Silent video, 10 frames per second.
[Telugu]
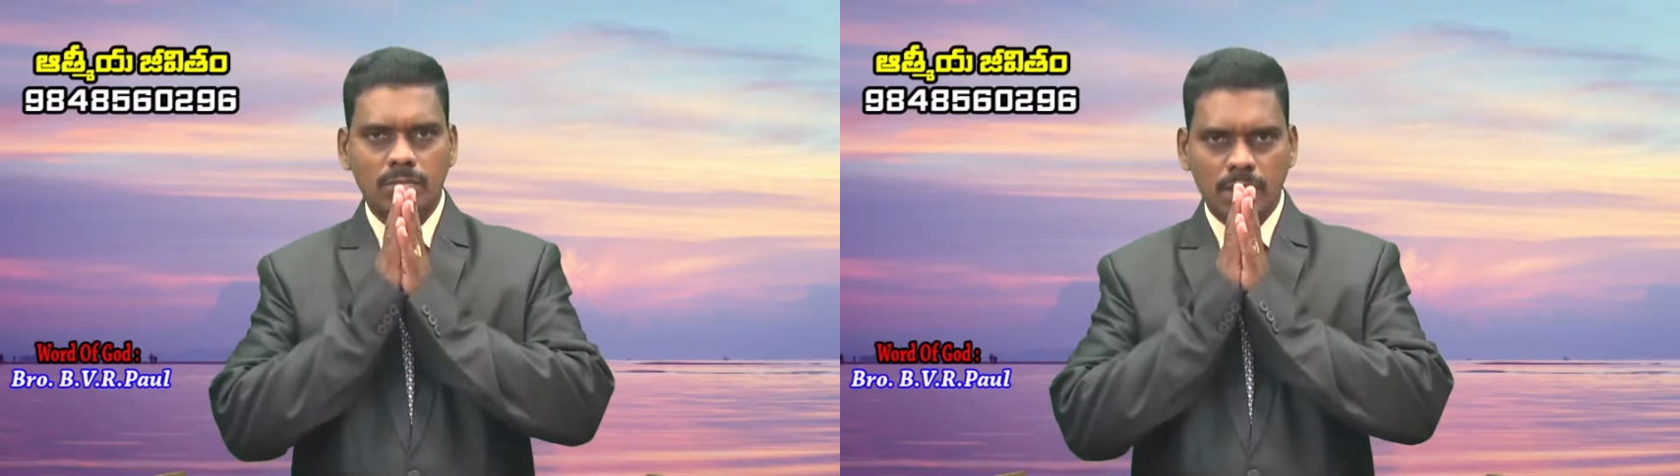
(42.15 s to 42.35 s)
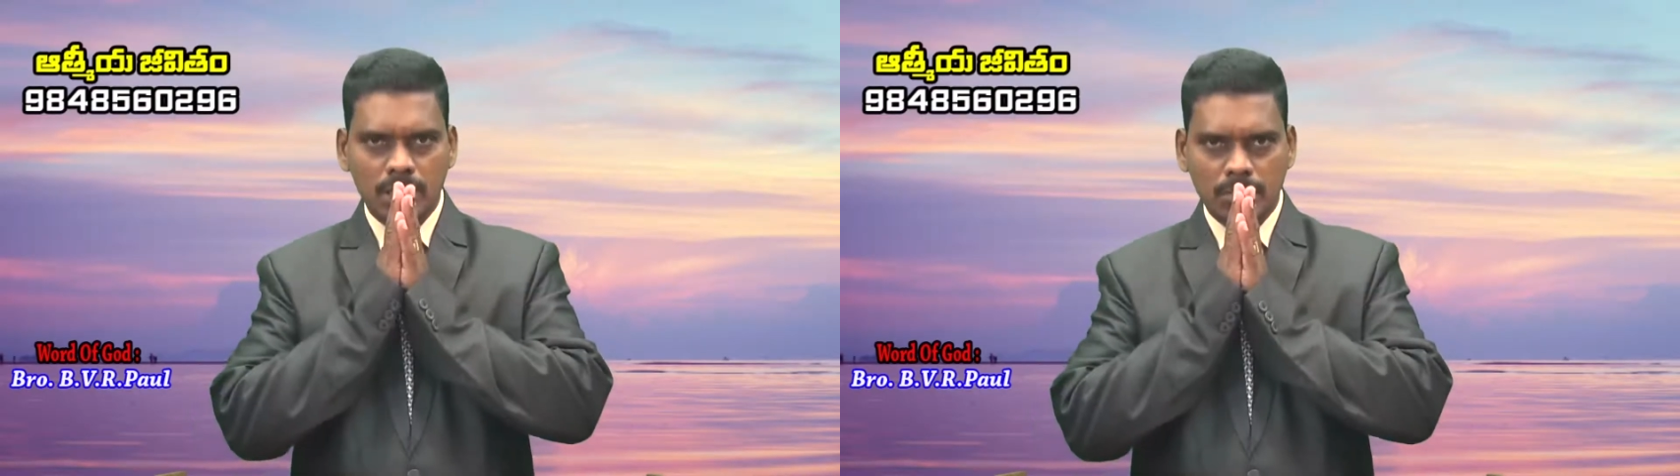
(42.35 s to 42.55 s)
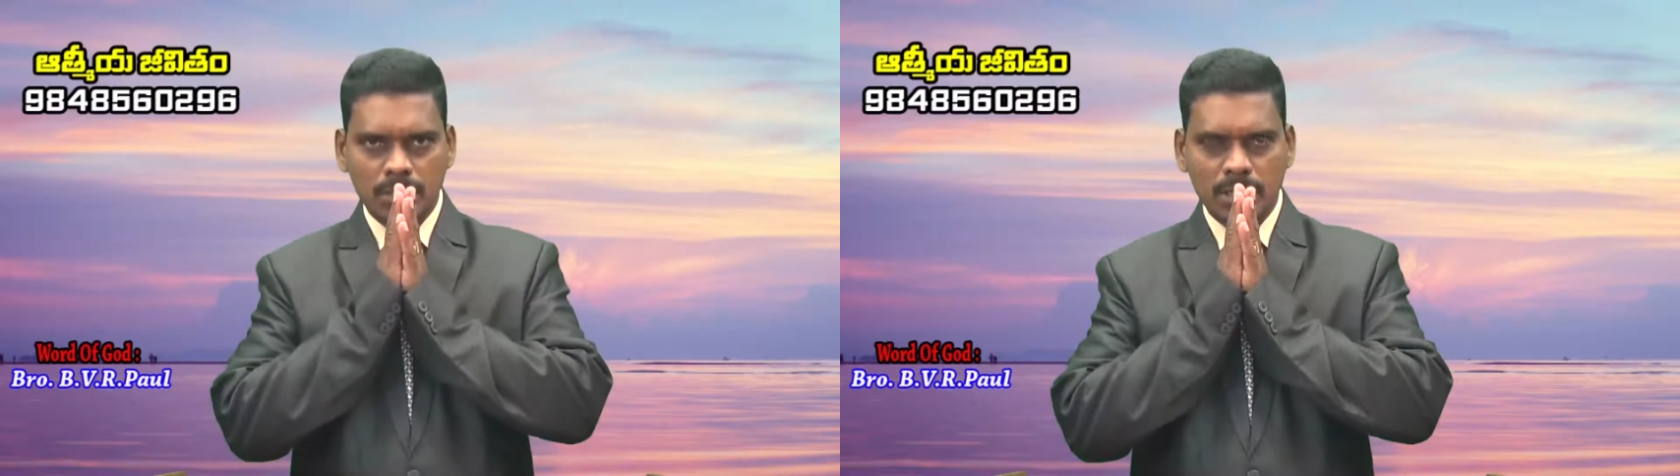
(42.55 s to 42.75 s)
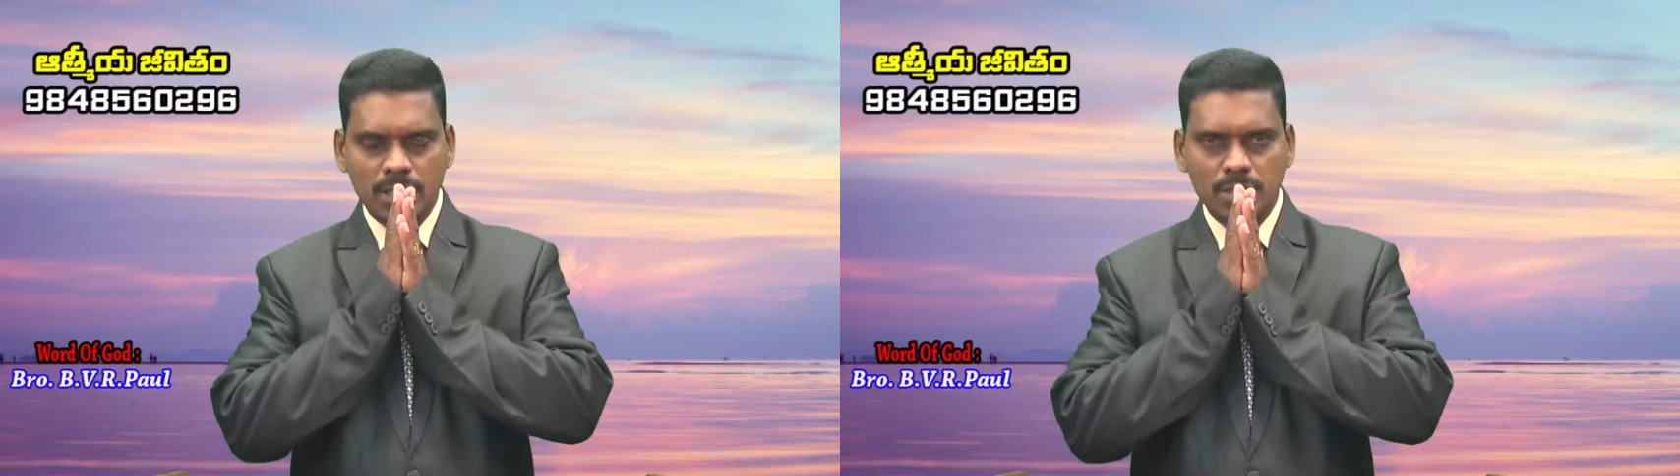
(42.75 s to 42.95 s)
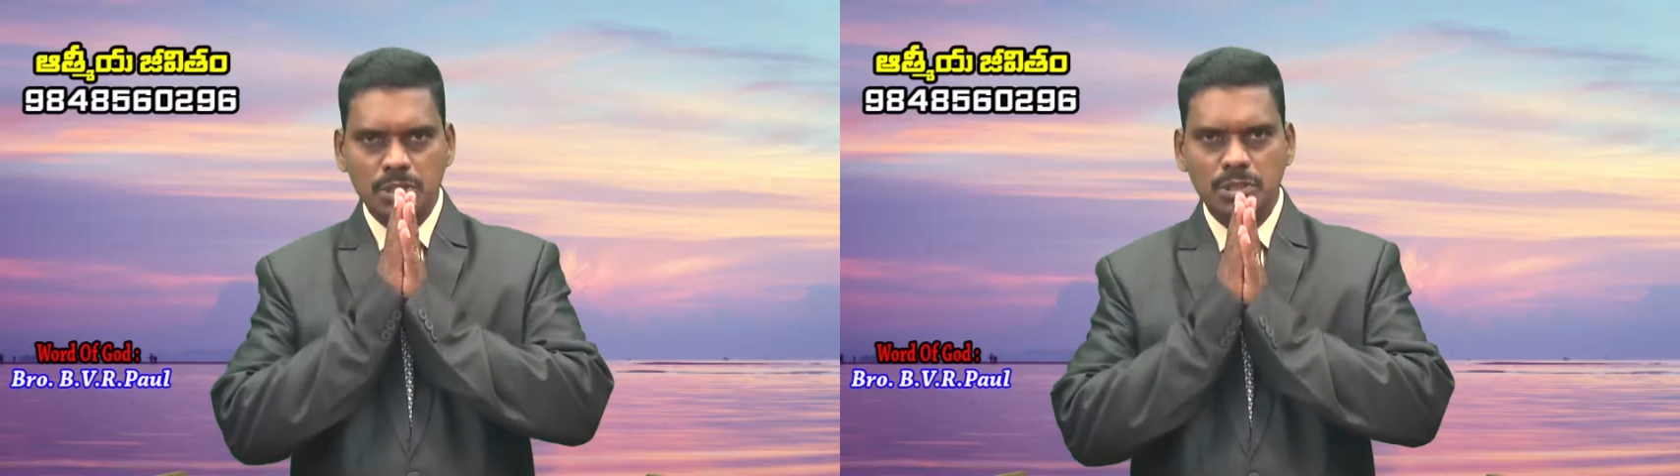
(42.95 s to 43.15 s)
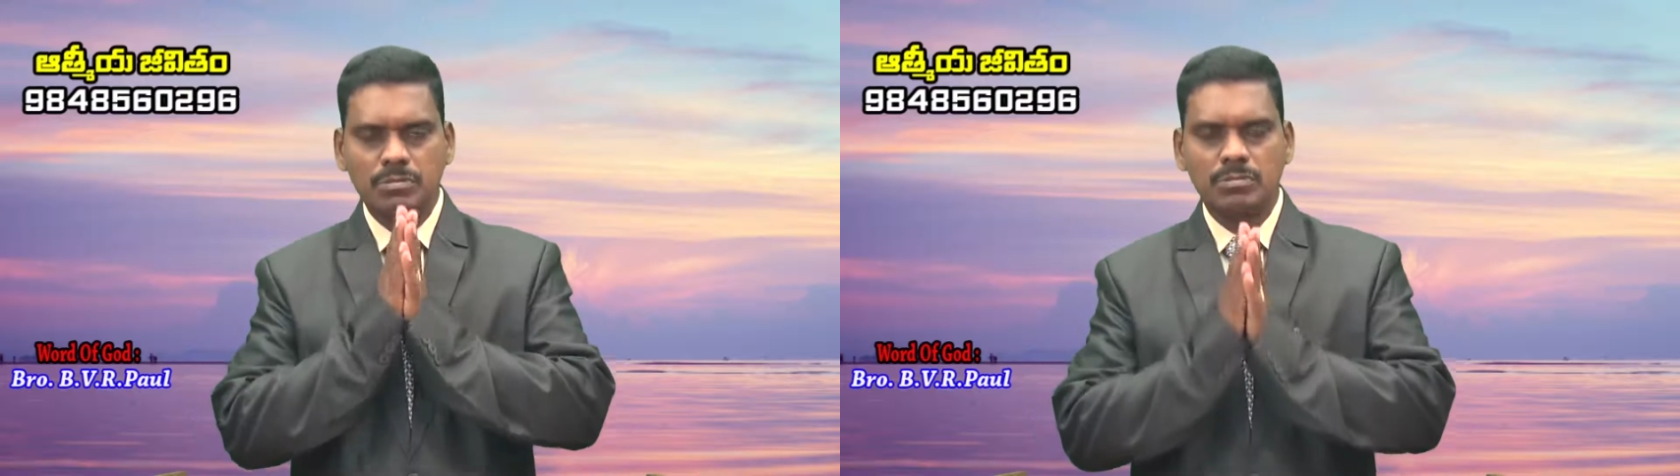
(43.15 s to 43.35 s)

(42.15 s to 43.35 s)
వందనములు తెలియజేస్తూ